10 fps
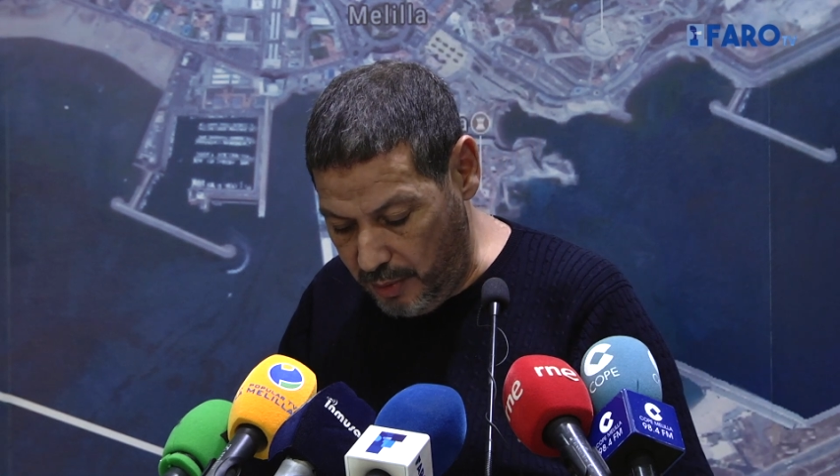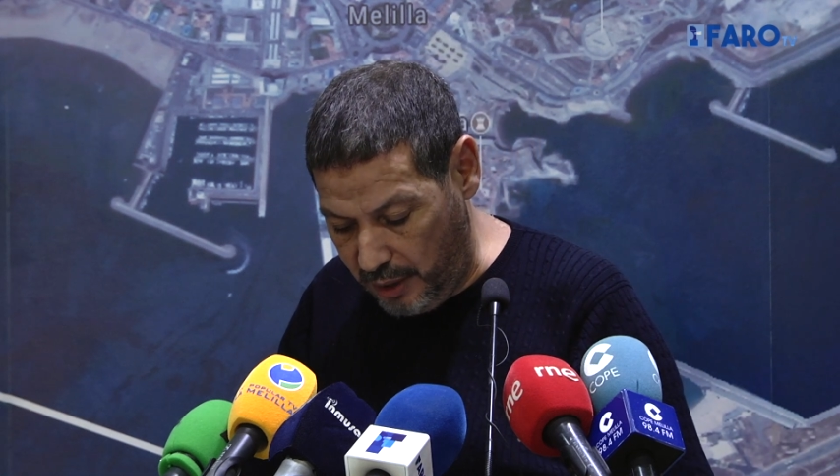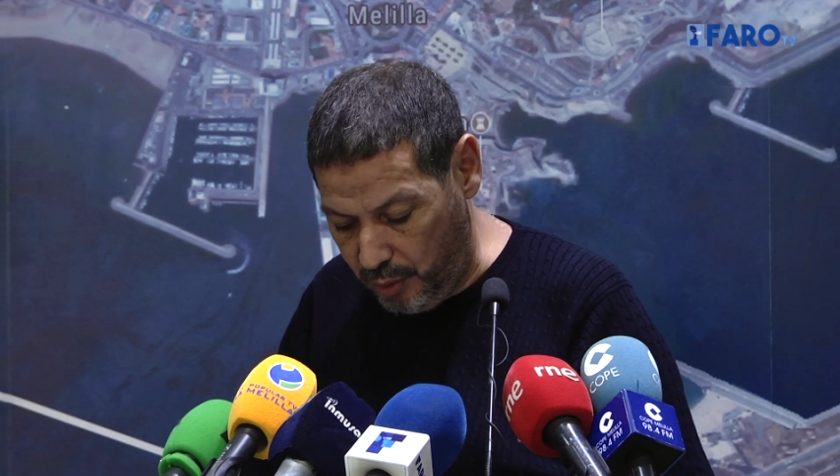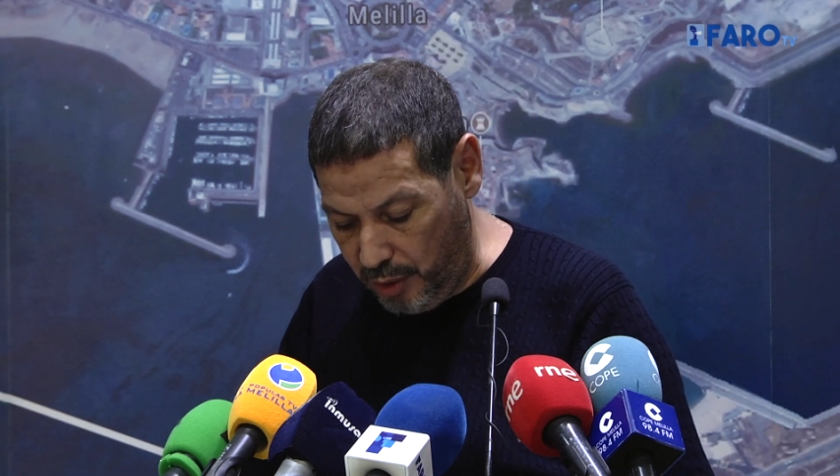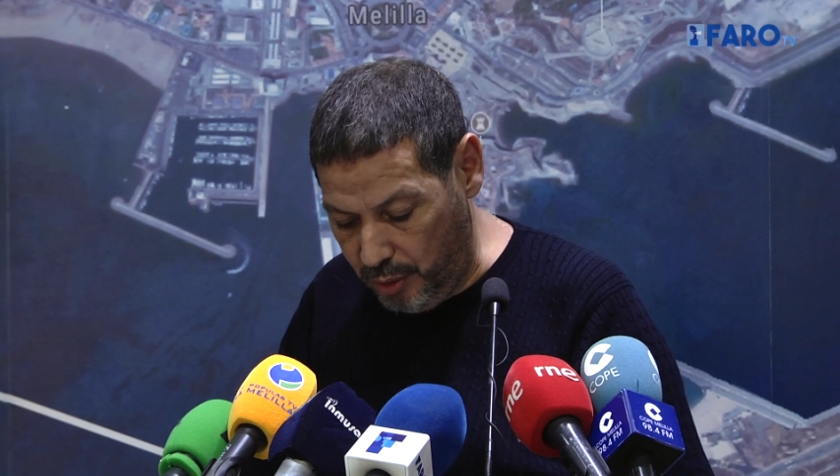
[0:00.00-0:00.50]

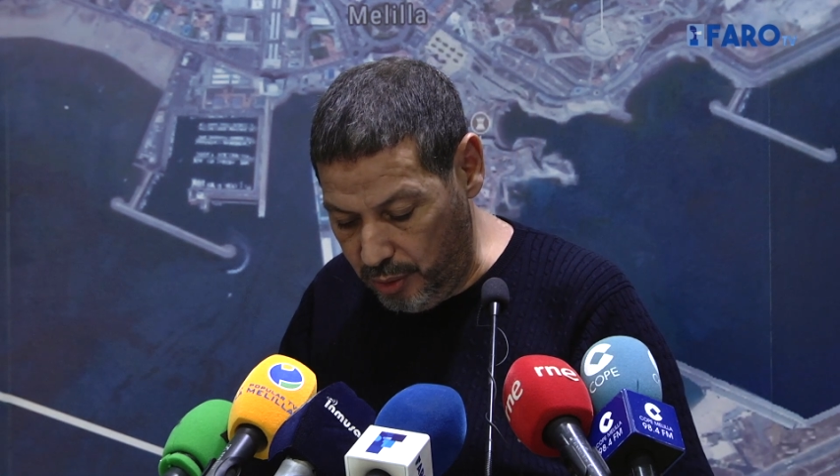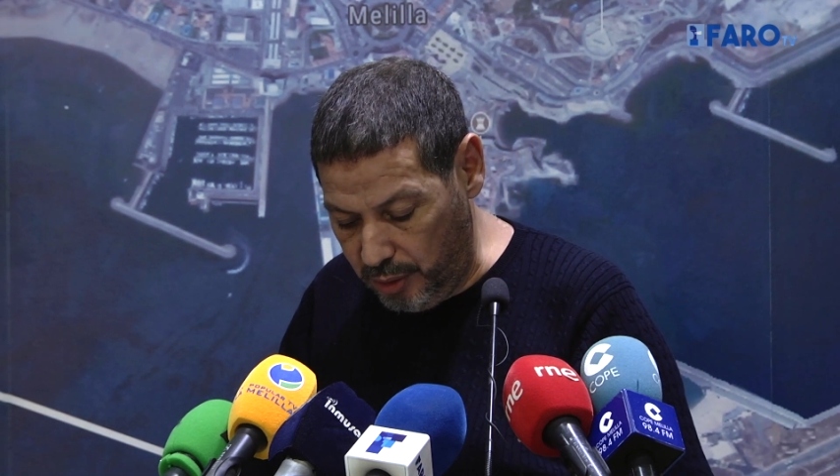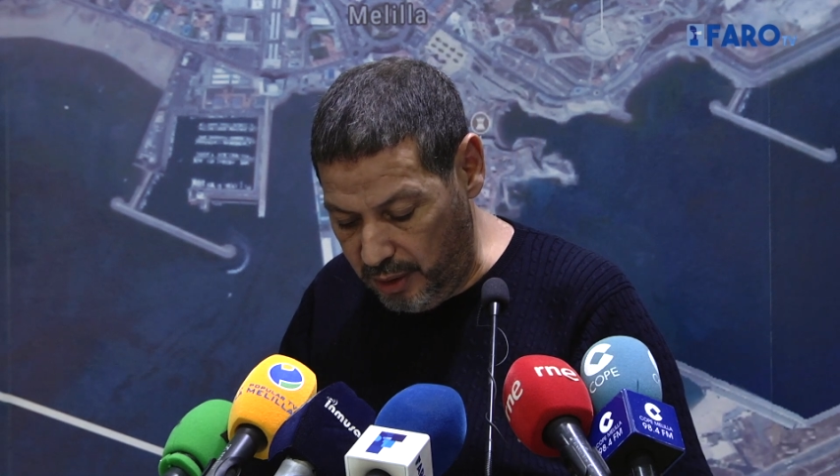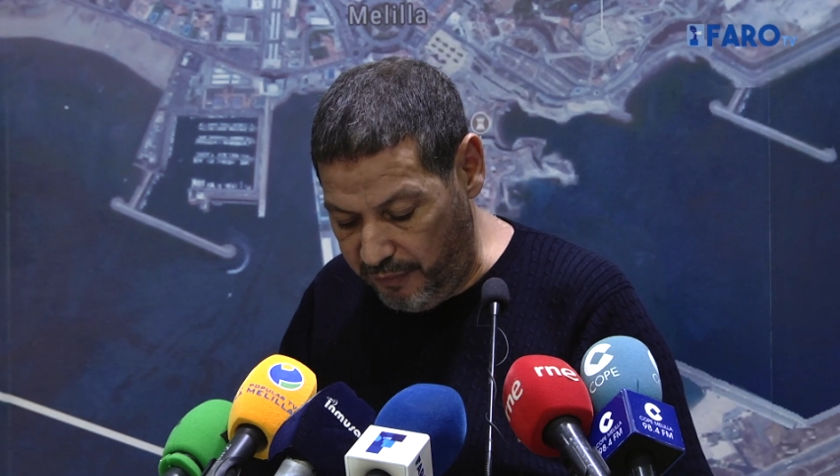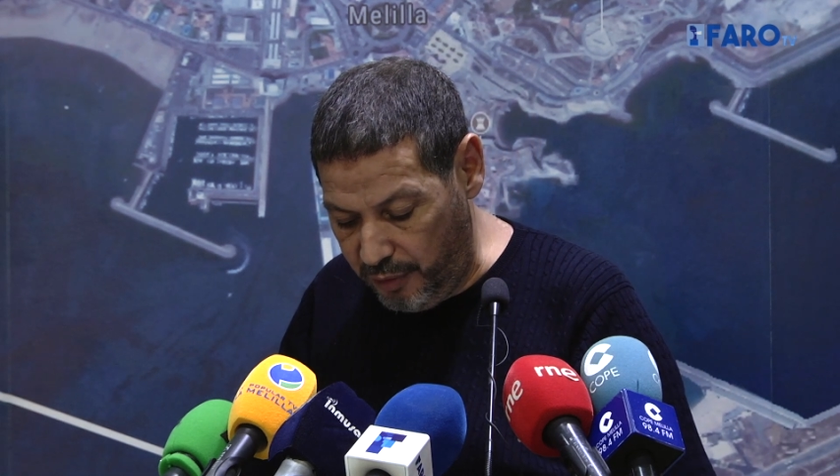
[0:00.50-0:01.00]
Marruecos
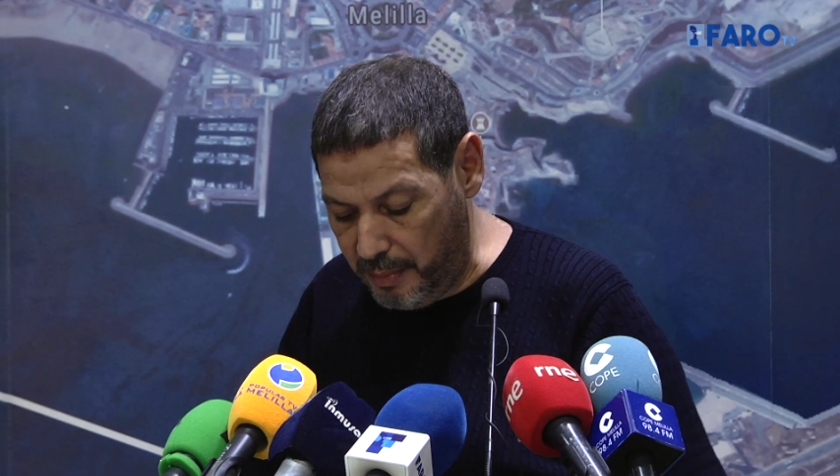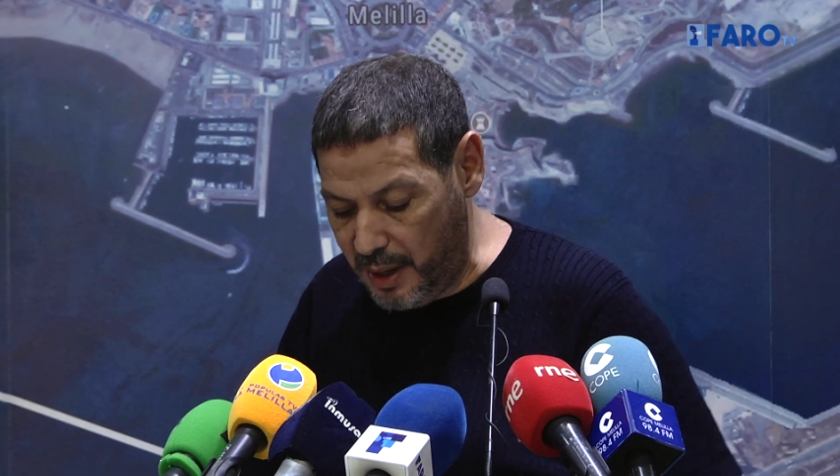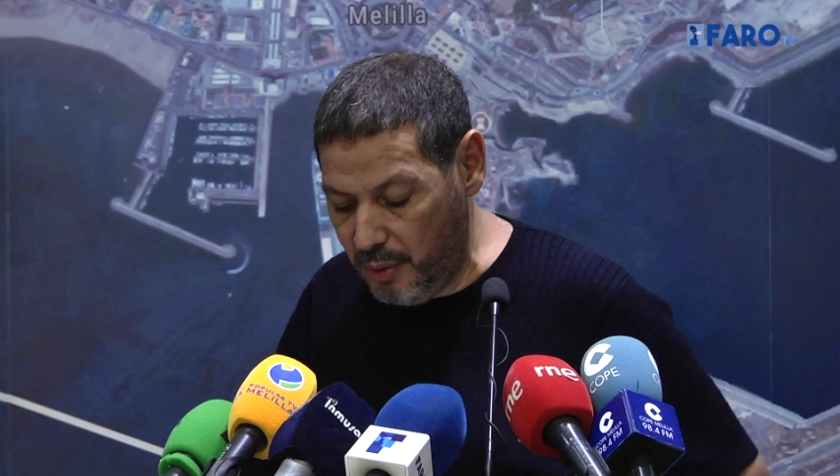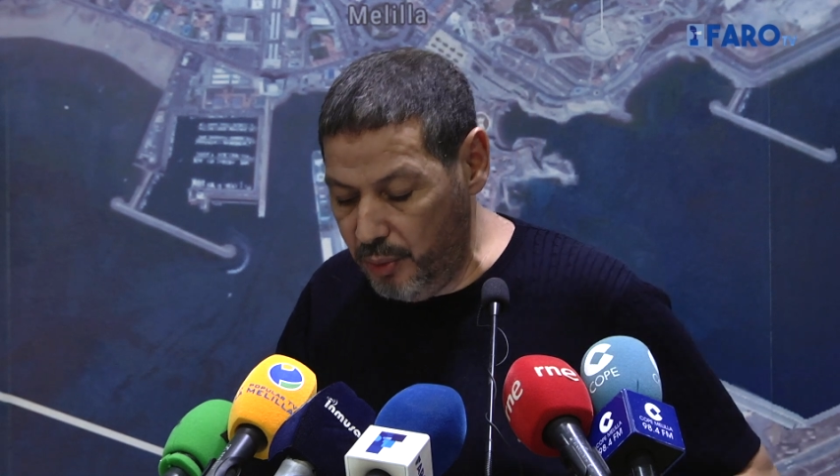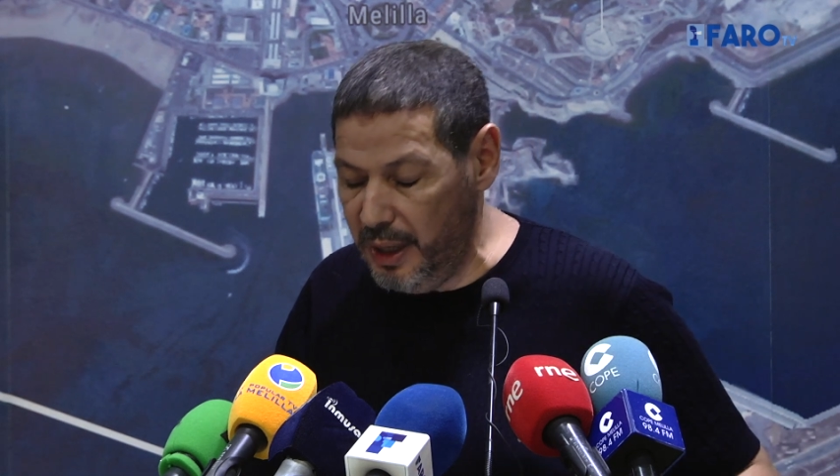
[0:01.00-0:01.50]
de
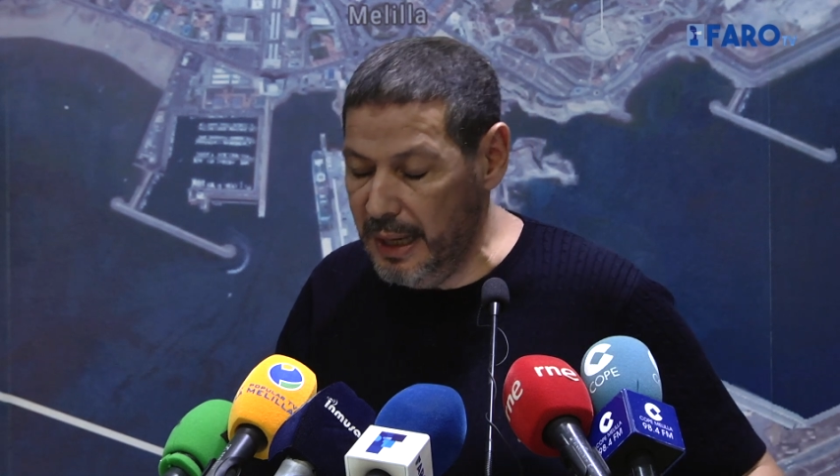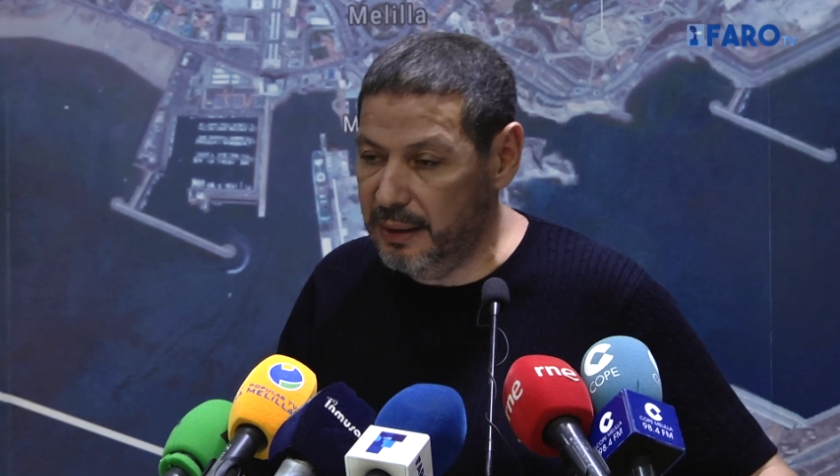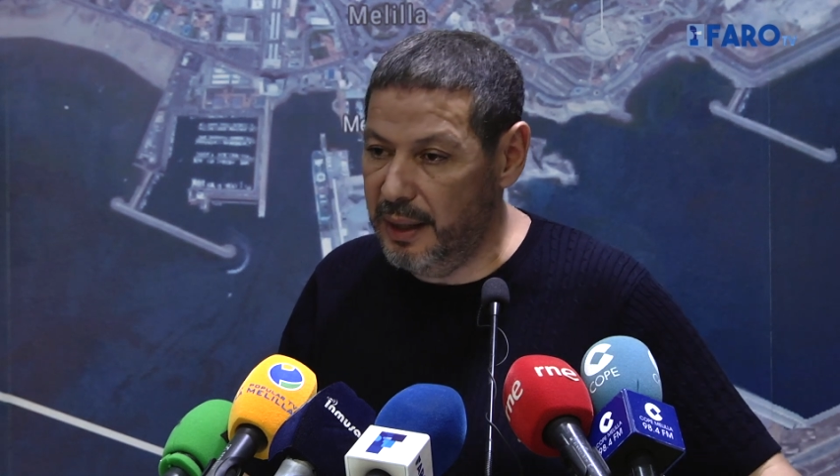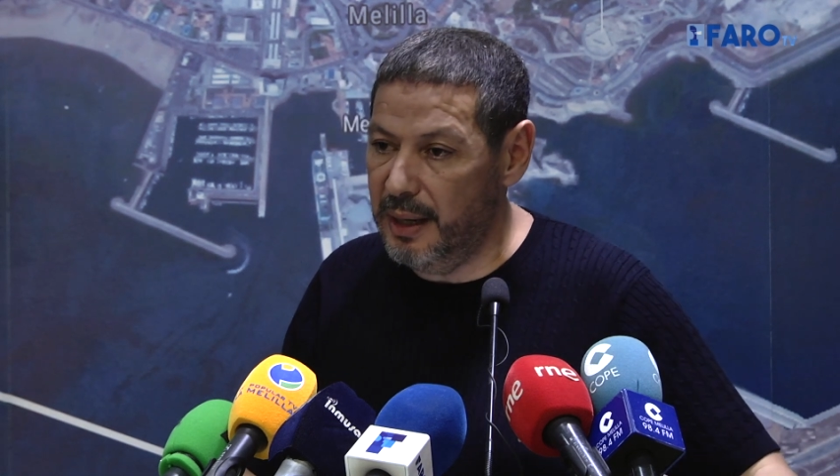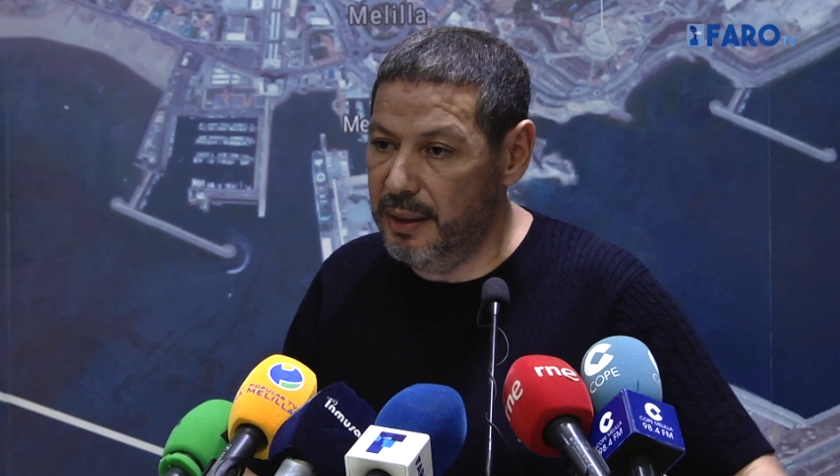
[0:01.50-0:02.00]
forma
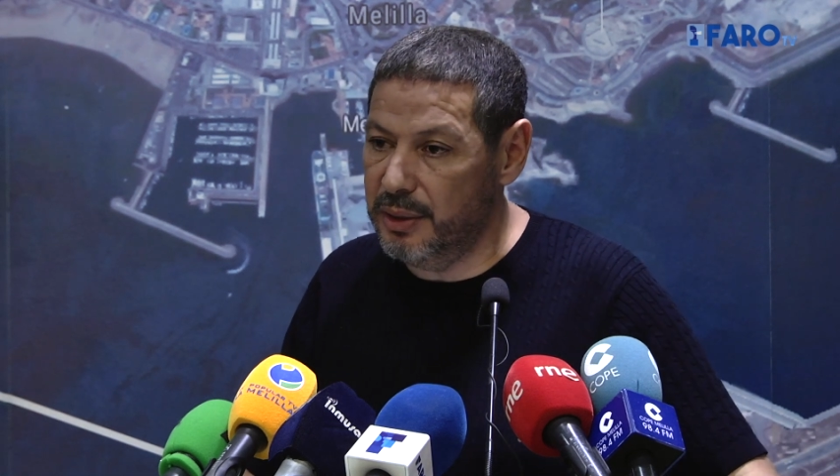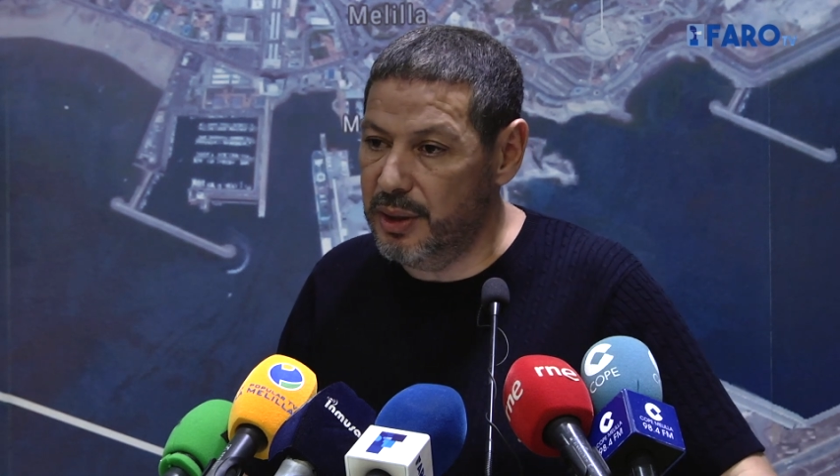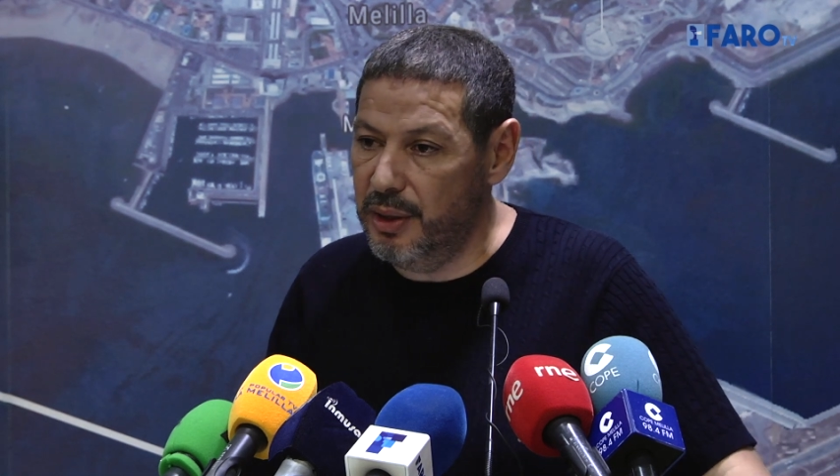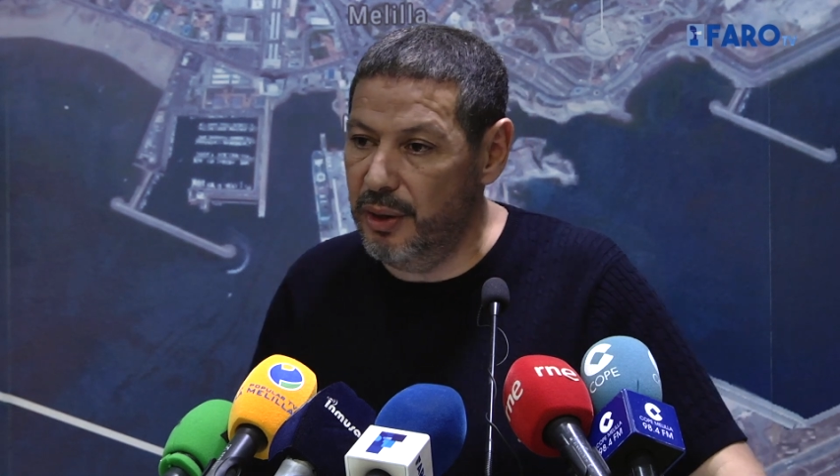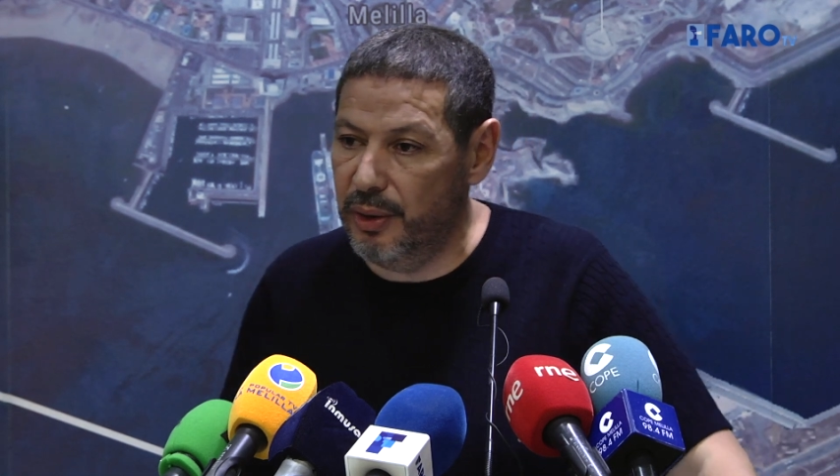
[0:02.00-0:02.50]
unilateral
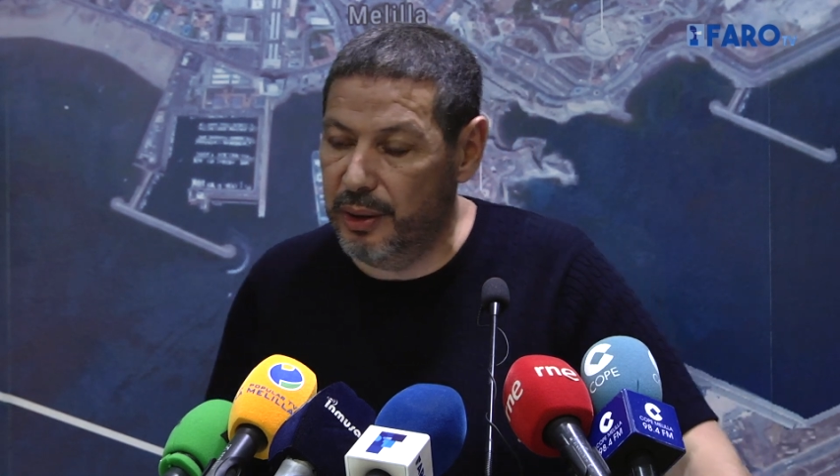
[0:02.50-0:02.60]
decidió